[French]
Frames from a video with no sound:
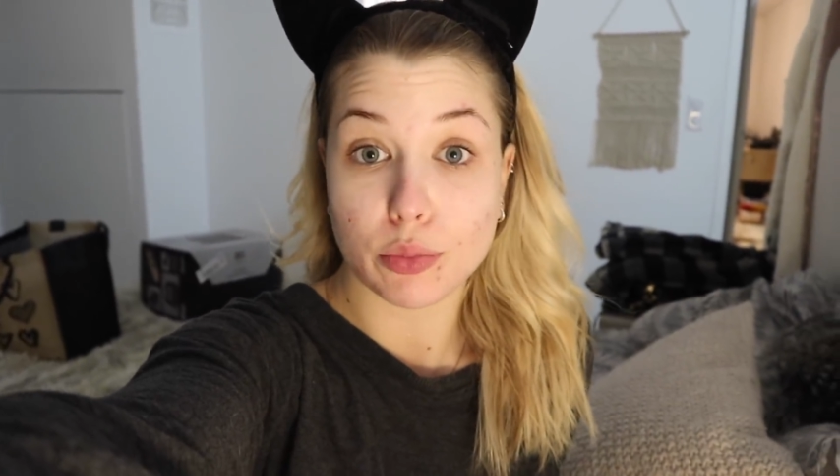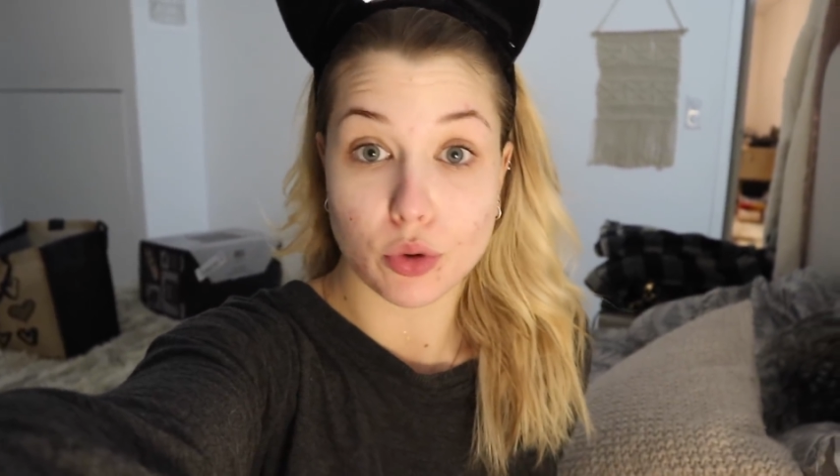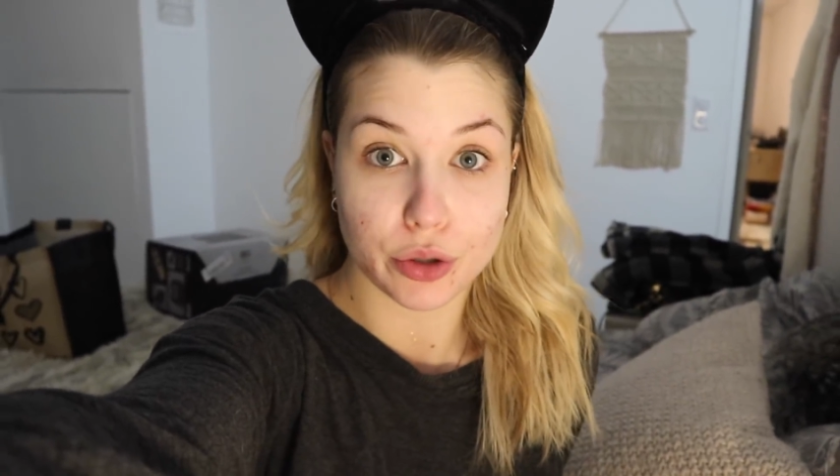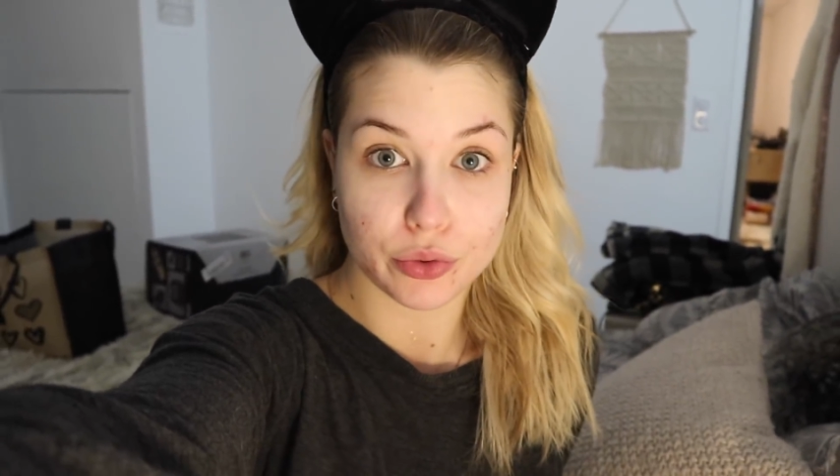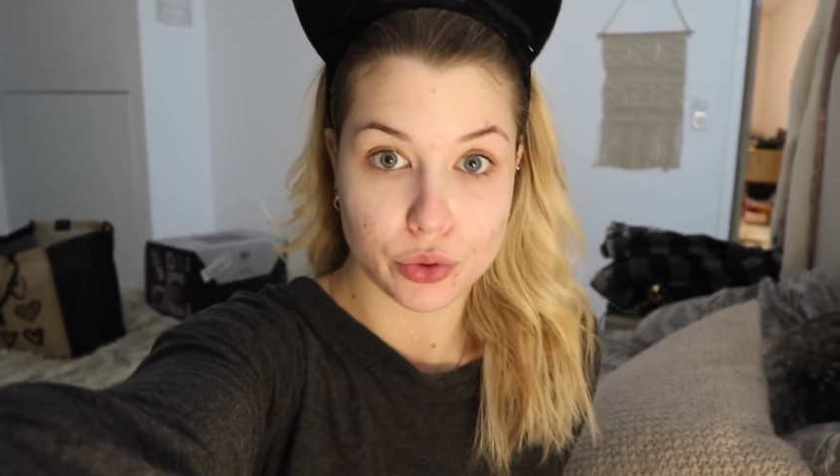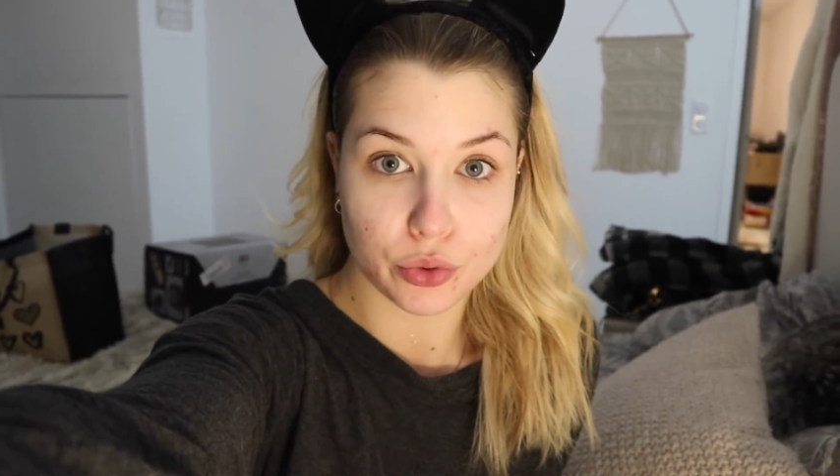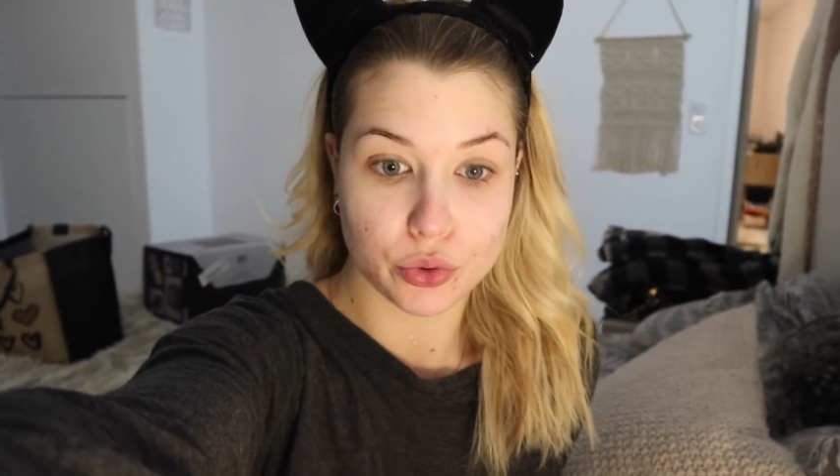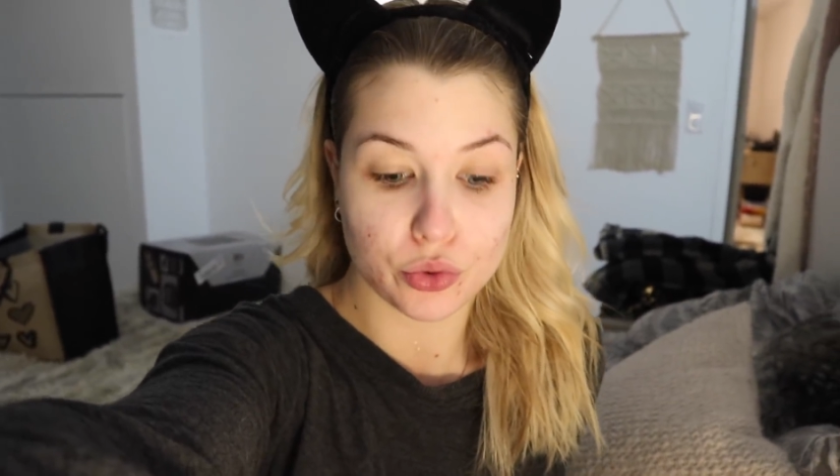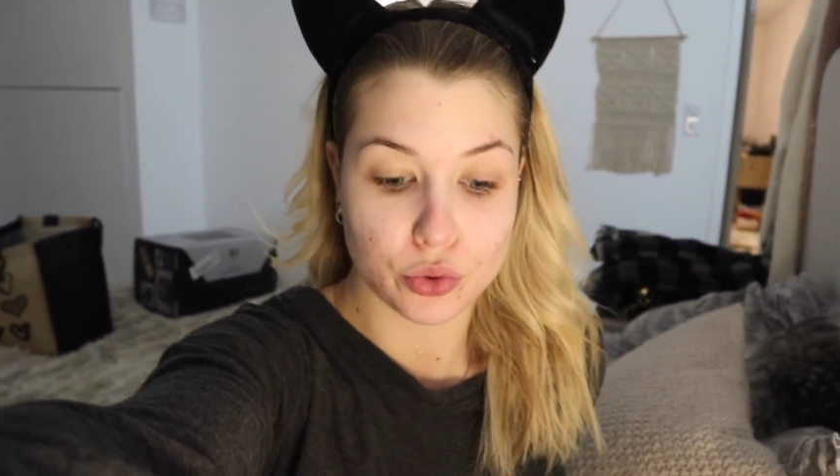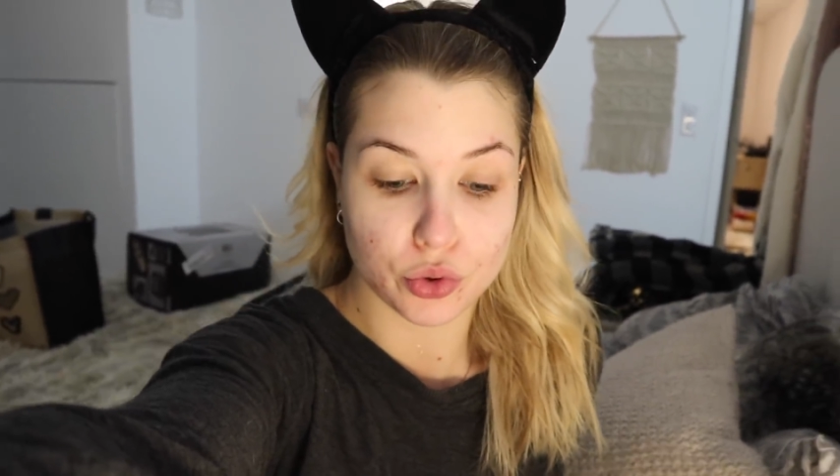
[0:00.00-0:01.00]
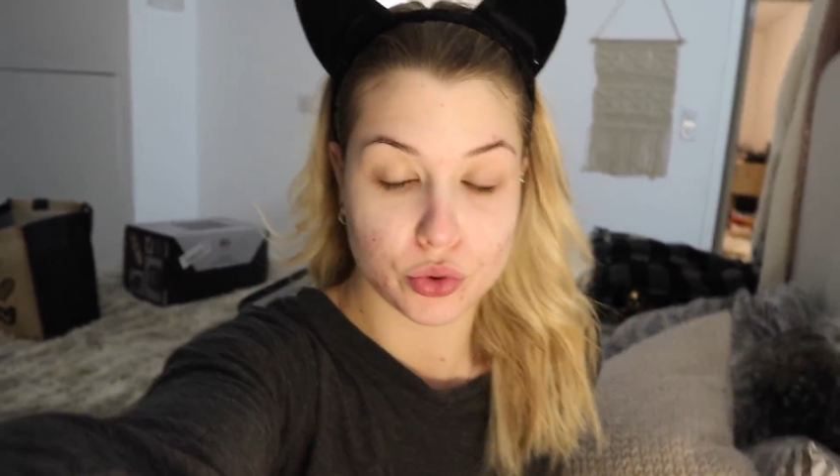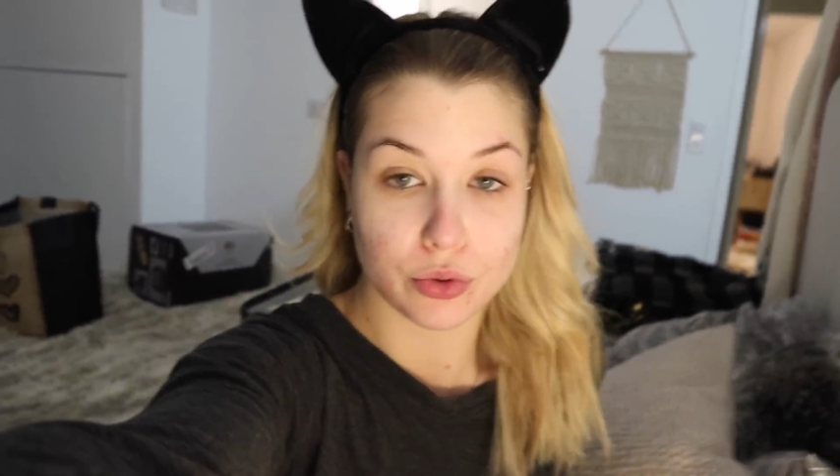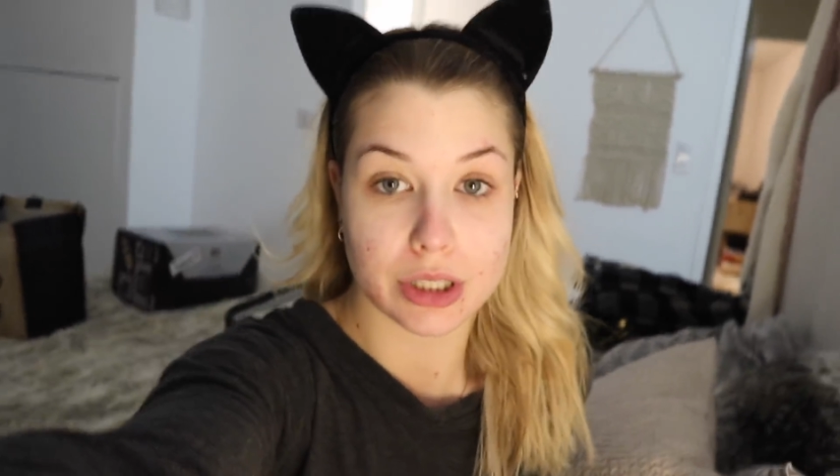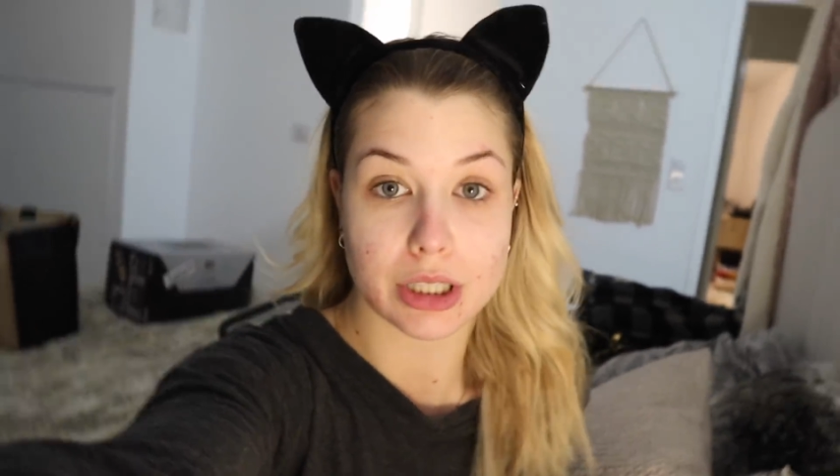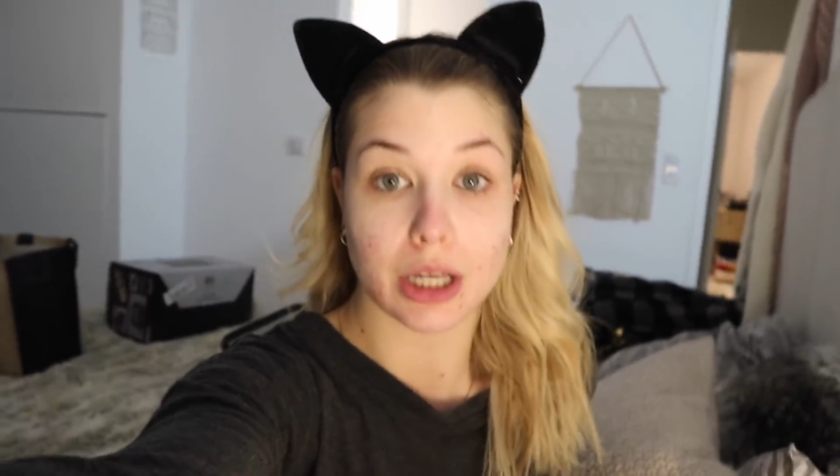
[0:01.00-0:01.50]
pour les photos du
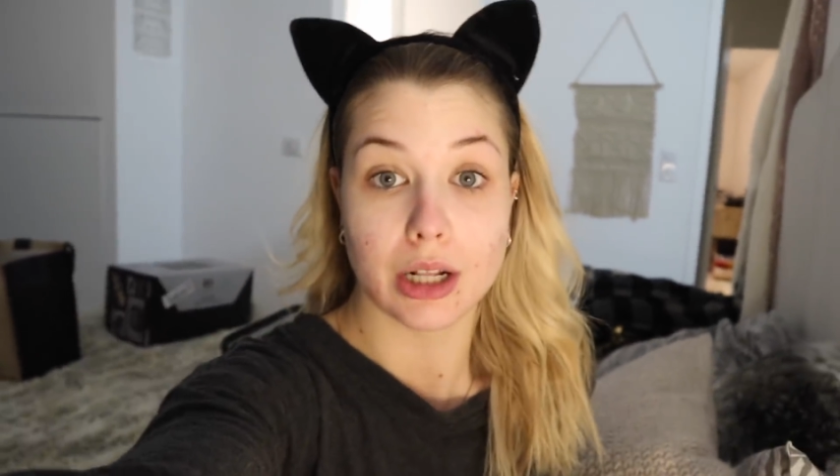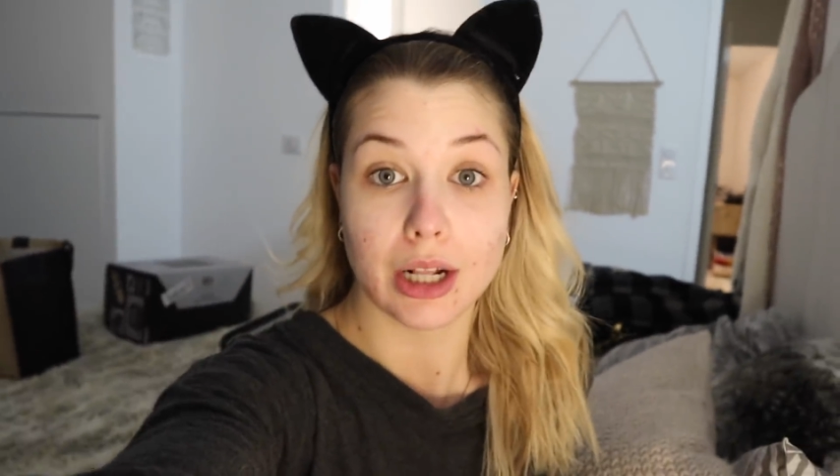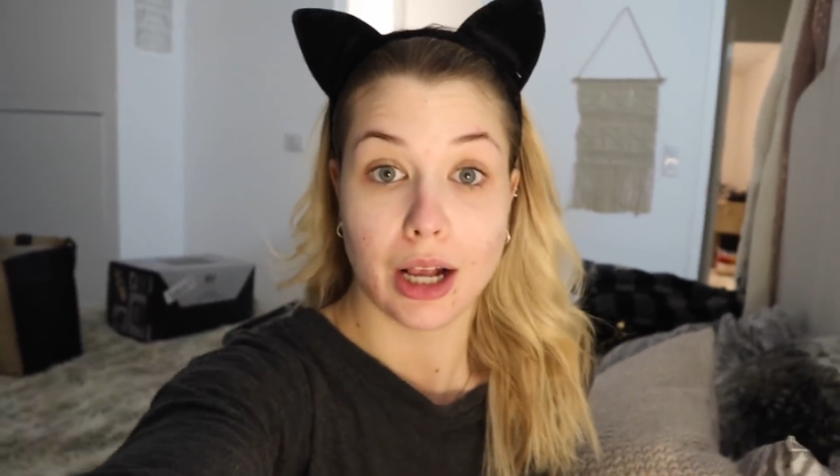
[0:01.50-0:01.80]
shooting